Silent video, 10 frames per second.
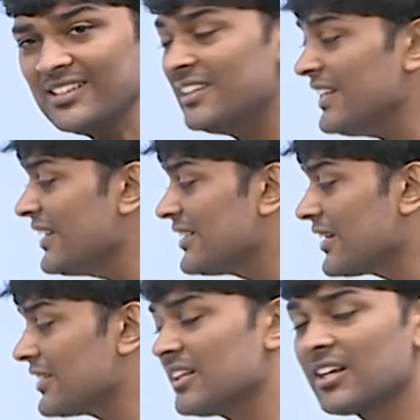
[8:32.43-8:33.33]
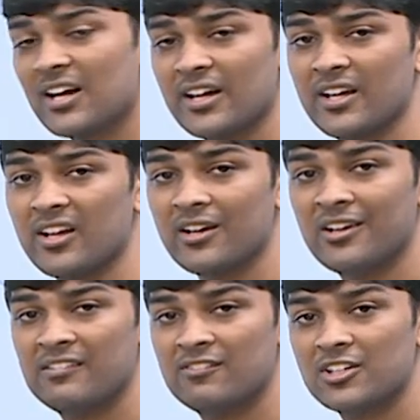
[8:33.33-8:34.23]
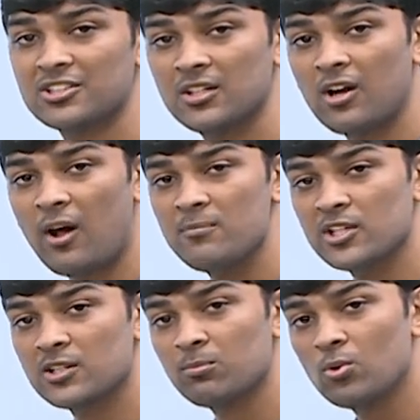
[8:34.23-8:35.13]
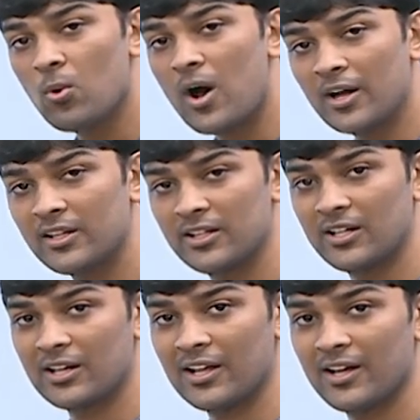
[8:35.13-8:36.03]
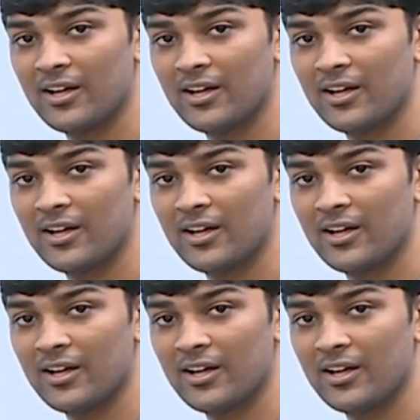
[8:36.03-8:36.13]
இதை எதிர்க்குதுங்கிறாங்க ஃப்ரிக்ஷன் ஆப்ஜெக்ட் மூவ் ஆகிறது எதுக்கல